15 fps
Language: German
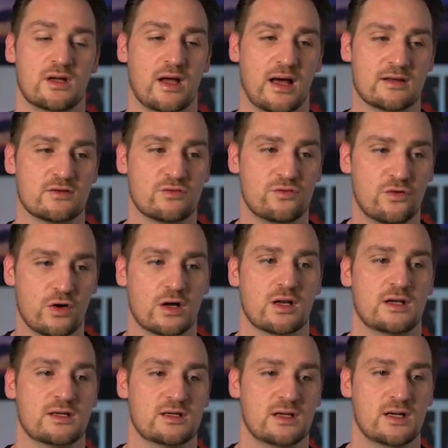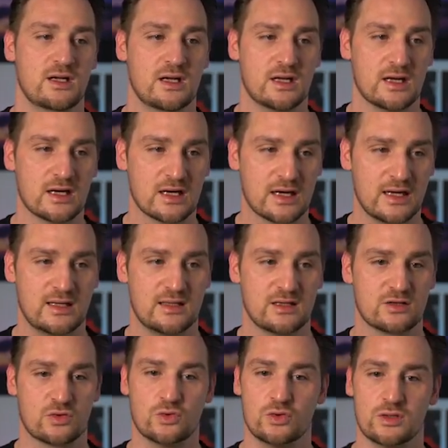Also wirklich
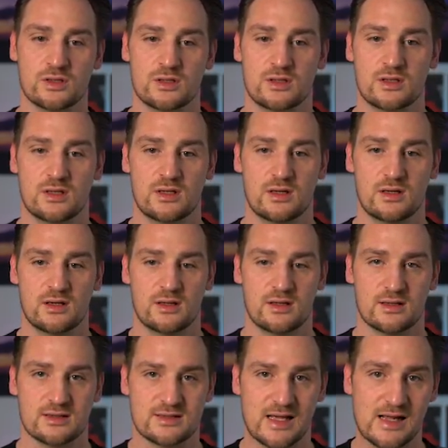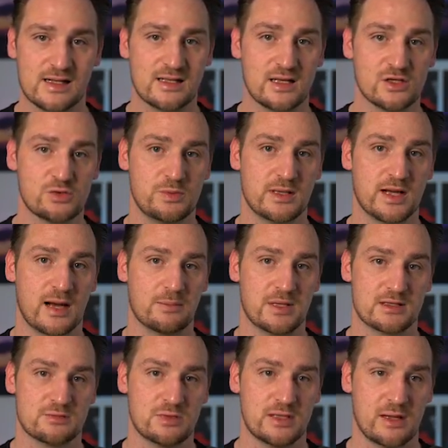richtig gut. Selten ein Spiel gehabt,
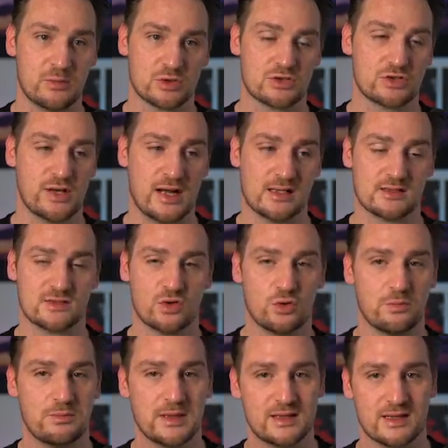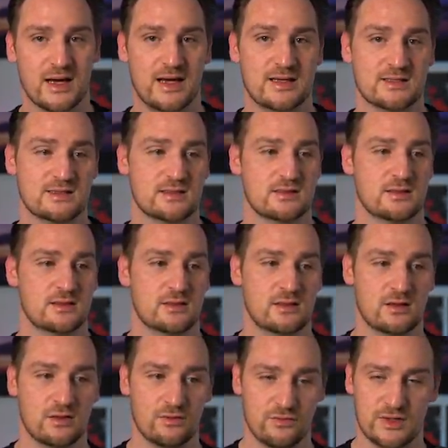das mich emotional so mitreißt
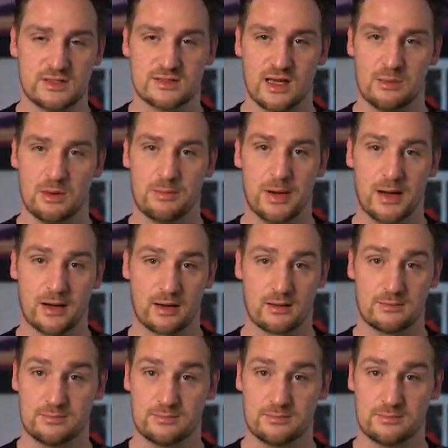wie Cyberpunk.